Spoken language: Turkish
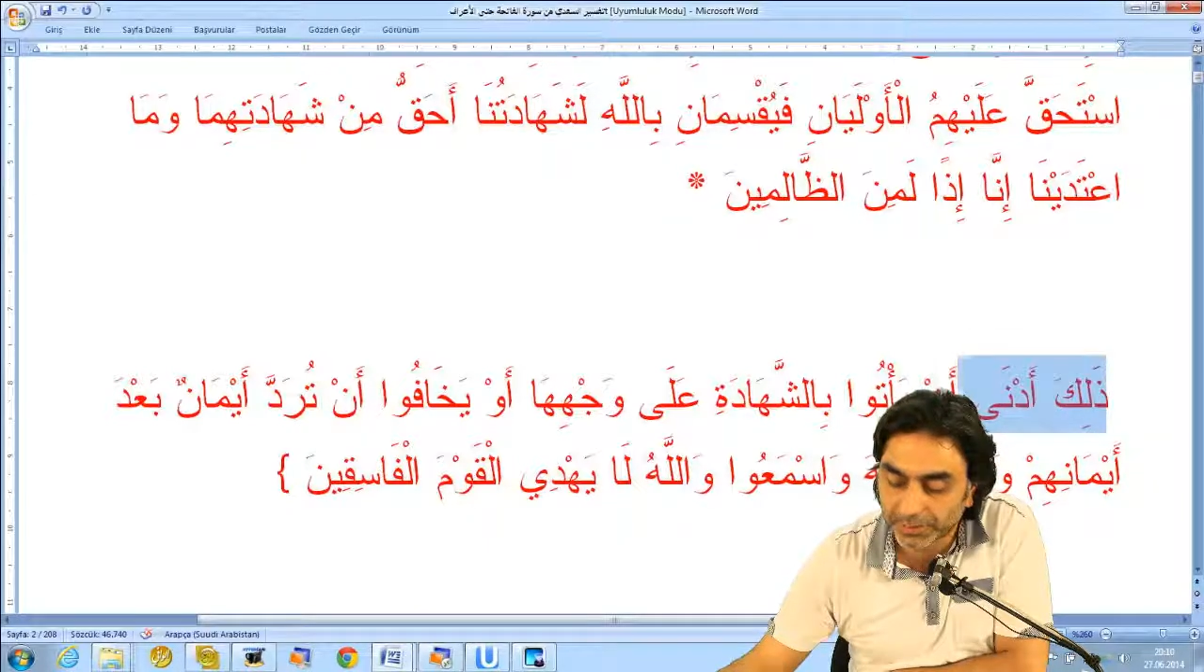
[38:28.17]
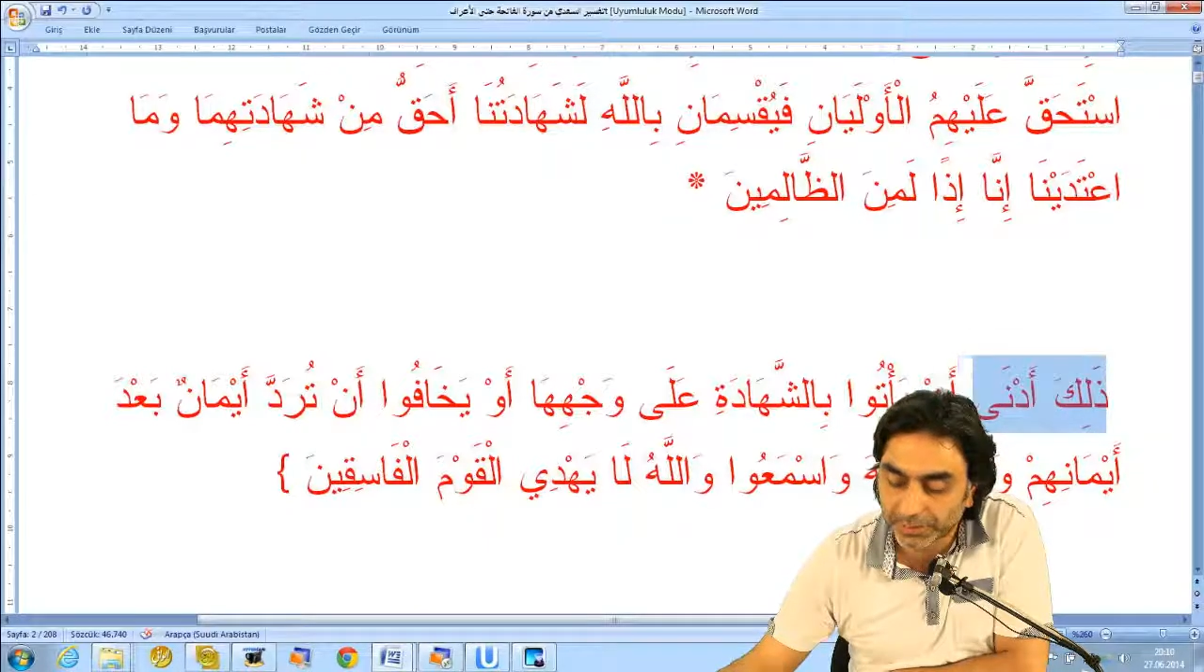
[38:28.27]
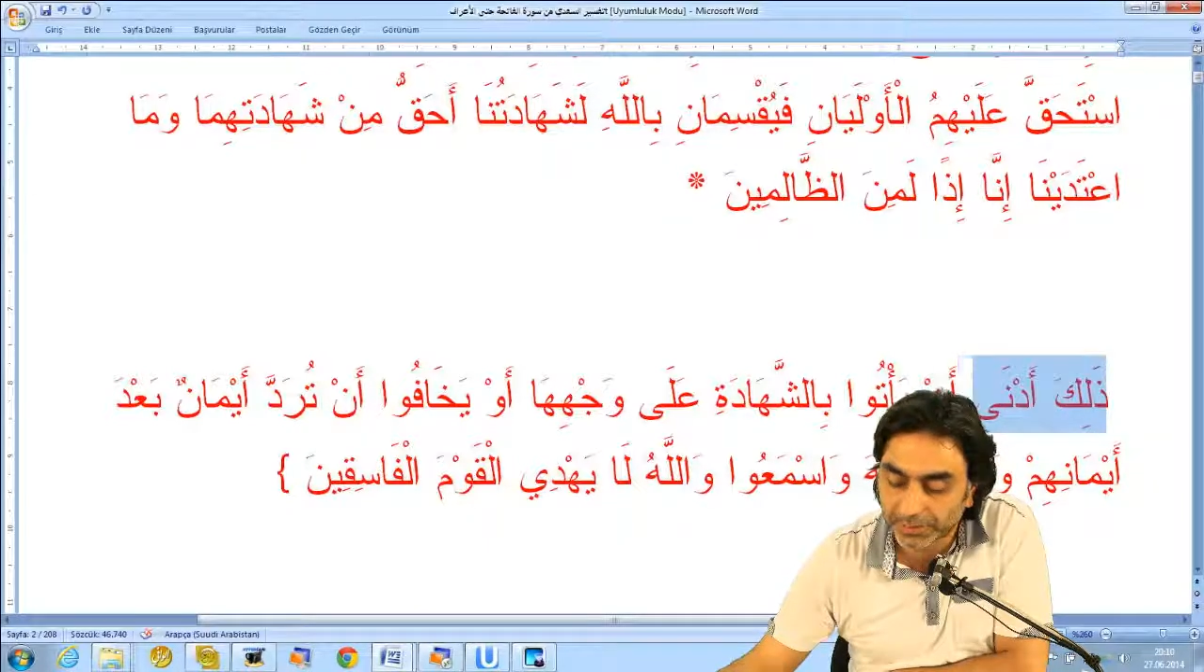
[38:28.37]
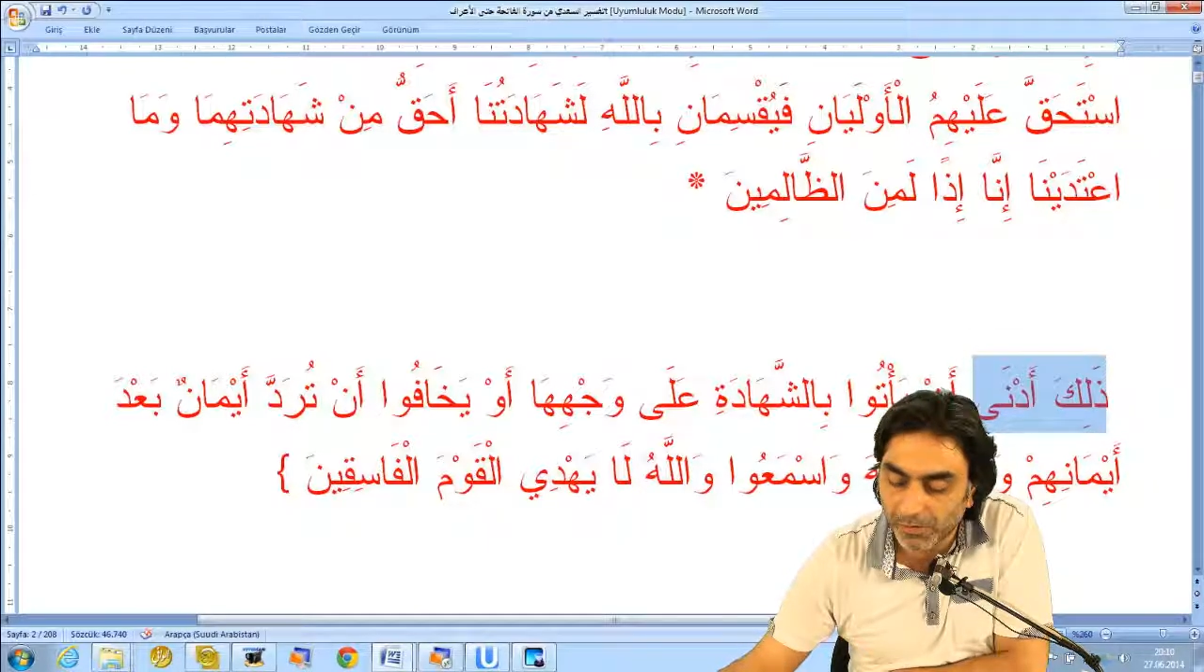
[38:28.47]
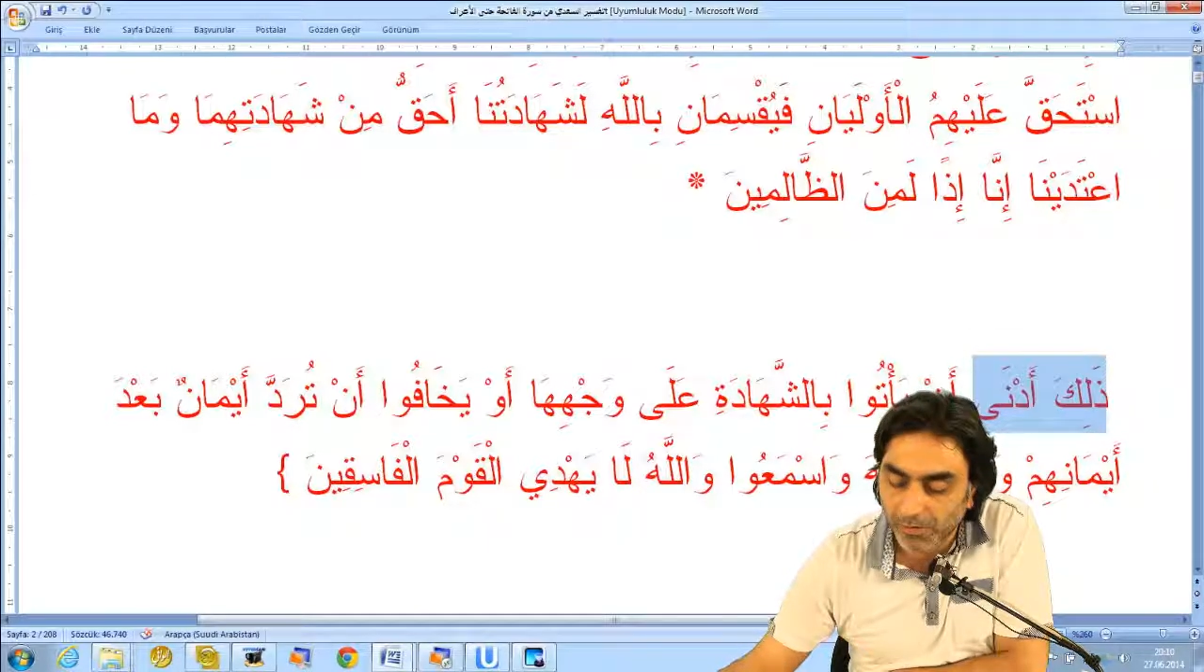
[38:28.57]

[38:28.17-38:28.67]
mi?